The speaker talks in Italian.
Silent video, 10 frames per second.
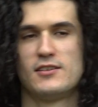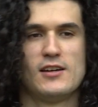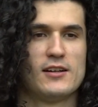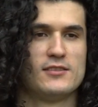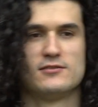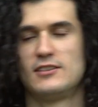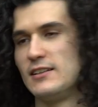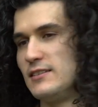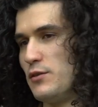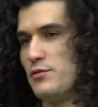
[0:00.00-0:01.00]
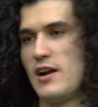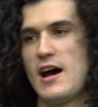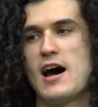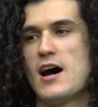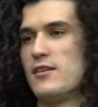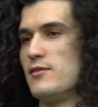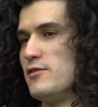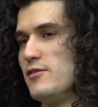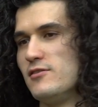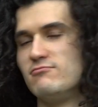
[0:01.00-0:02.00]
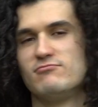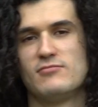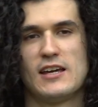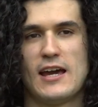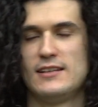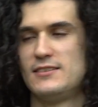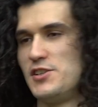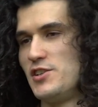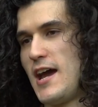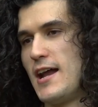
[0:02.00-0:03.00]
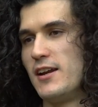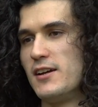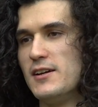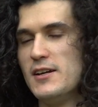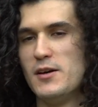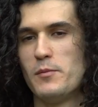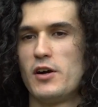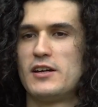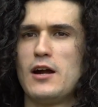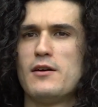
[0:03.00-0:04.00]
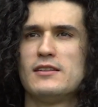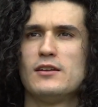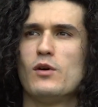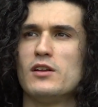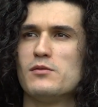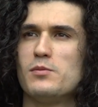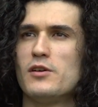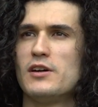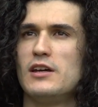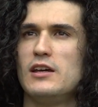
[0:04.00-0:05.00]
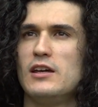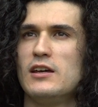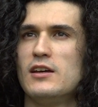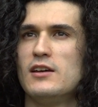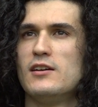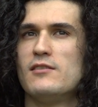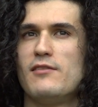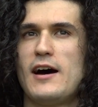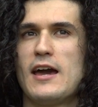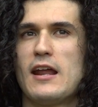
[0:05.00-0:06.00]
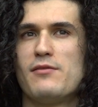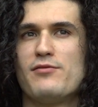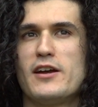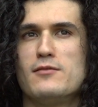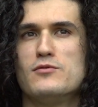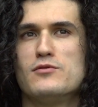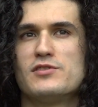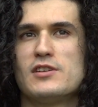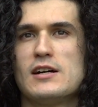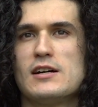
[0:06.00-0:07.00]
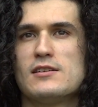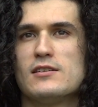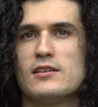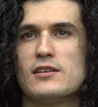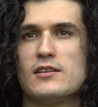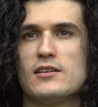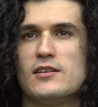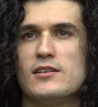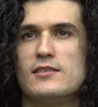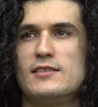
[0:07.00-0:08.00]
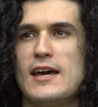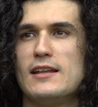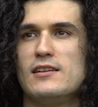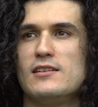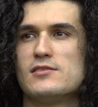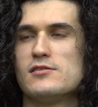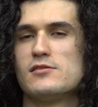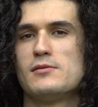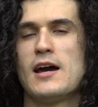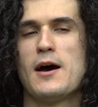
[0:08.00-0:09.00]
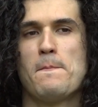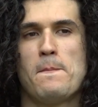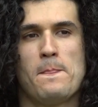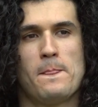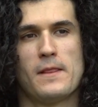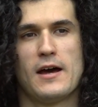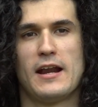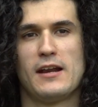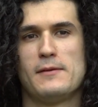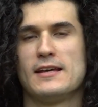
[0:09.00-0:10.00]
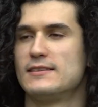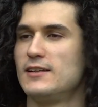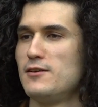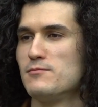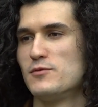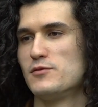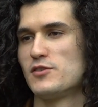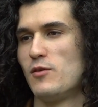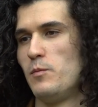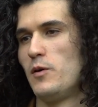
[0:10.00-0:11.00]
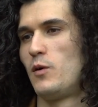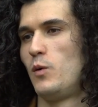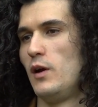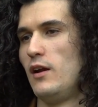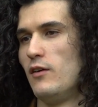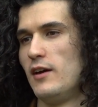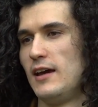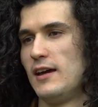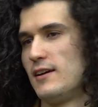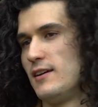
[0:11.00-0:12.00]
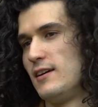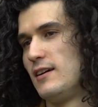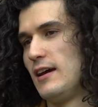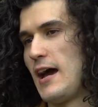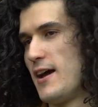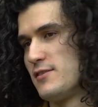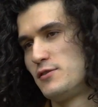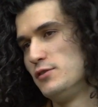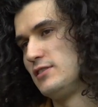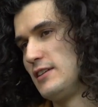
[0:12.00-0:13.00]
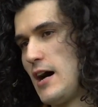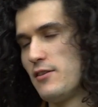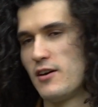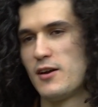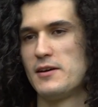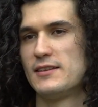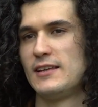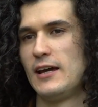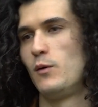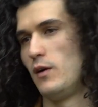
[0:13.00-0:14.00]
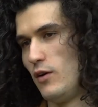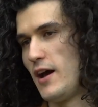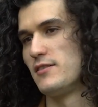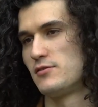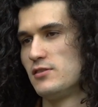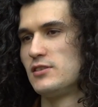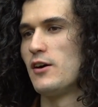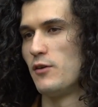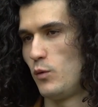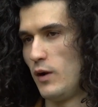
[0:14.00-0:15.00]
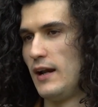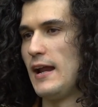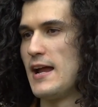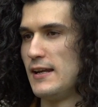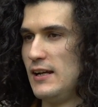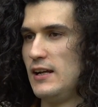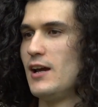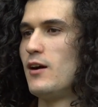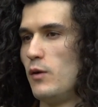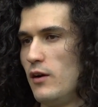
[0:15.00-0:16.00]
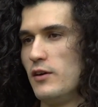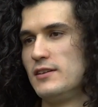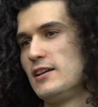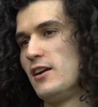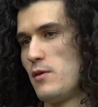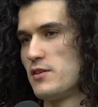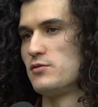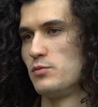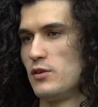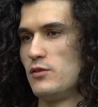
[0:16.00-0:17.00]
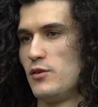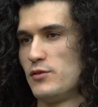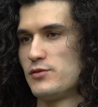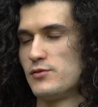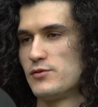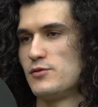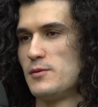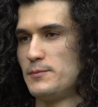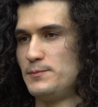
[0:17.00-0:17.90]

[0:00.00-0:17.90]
chi ha cantautorato e altri generi, però chiaramente quando poi vai a rifare musica eh, tendi secondo me a, a rimettere in musica un po' quello che che hai ascoltato, chiaramente è quello che hai ascoltato in quegli anni lì è quello che ti è rimasto più addosso. Insomma.